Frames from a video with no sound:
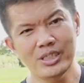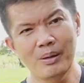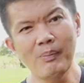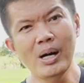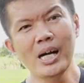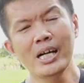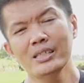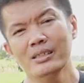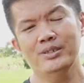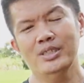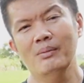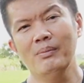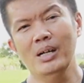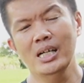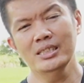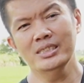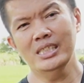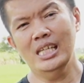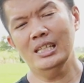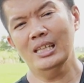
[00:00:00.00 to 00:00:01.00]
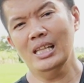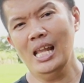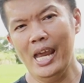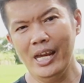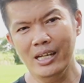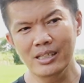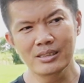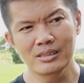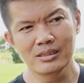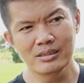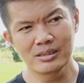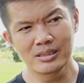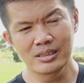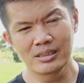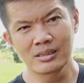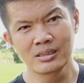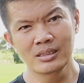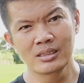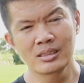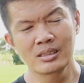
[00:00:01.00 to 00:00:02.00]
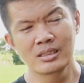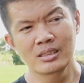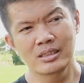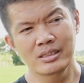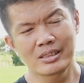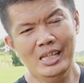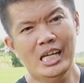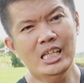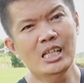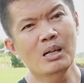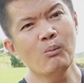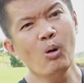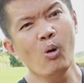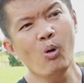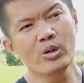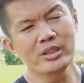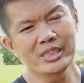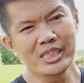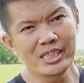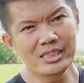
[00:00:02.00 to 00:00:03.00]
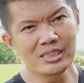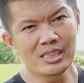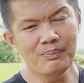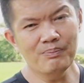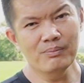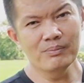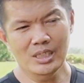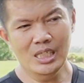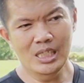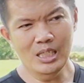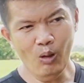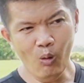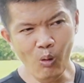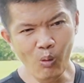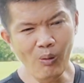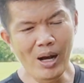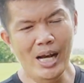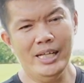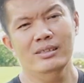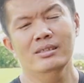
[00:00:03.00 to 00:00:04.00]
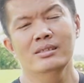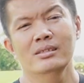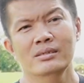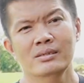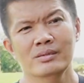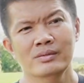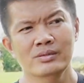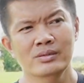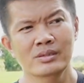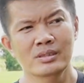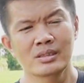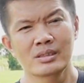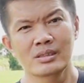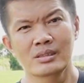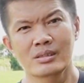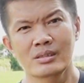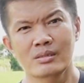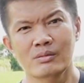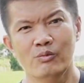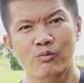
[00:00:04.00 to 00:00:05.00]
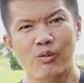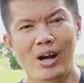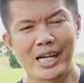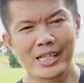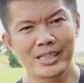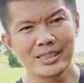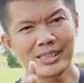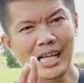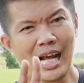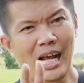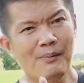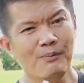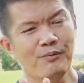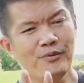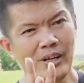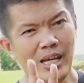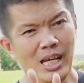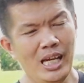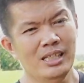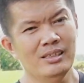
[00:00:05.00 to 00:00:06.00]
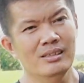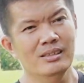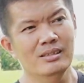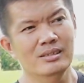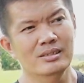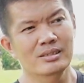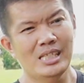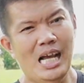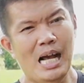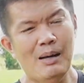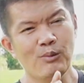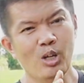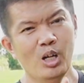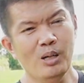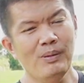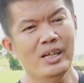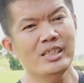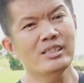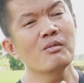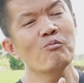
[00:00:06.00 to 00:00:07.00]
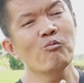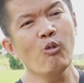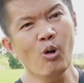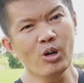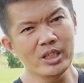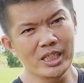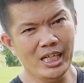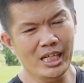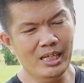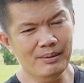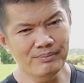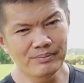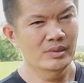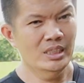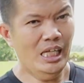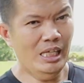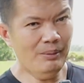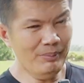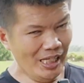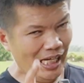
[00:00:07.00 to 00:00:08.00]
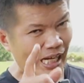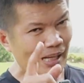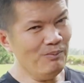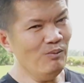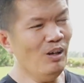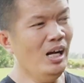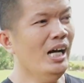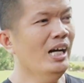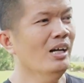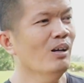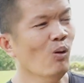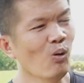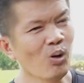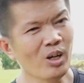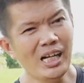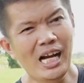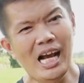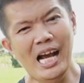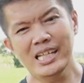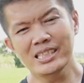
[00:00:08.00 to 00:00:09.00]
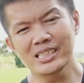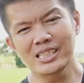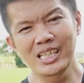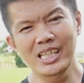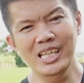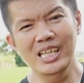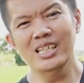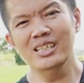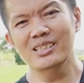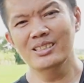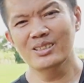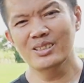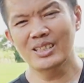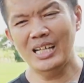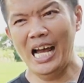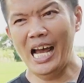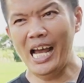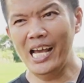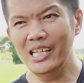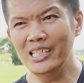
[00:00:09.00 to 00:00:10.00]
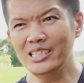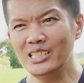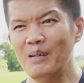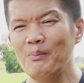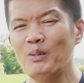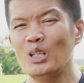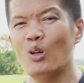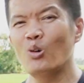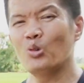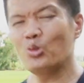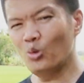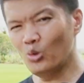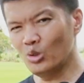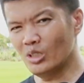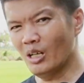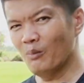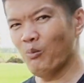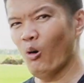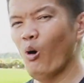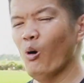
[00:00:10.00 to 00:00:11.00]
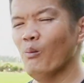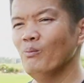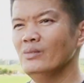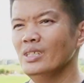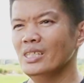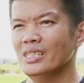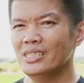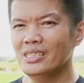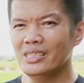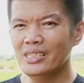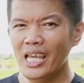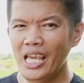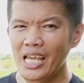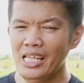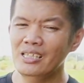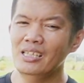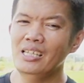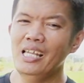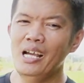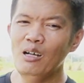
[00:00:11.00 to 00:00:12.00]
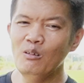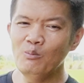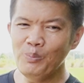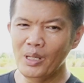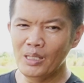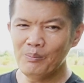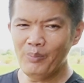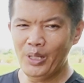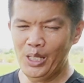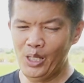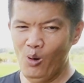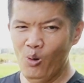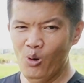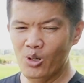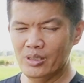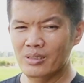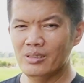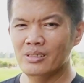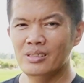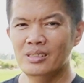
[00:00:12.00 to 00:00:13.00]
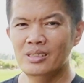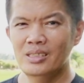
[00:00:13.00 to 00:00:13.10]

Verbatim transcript: สมาร์ท7 แรงไดนาโม20 กิโลวัตต์ไฟ3 เฟส380 โวลต์นะครับเห็นไหมครับว่าโอกาสที่ใครจะมาลงทุนกับผมหรือเห็นแล้วเป็นประโยชน์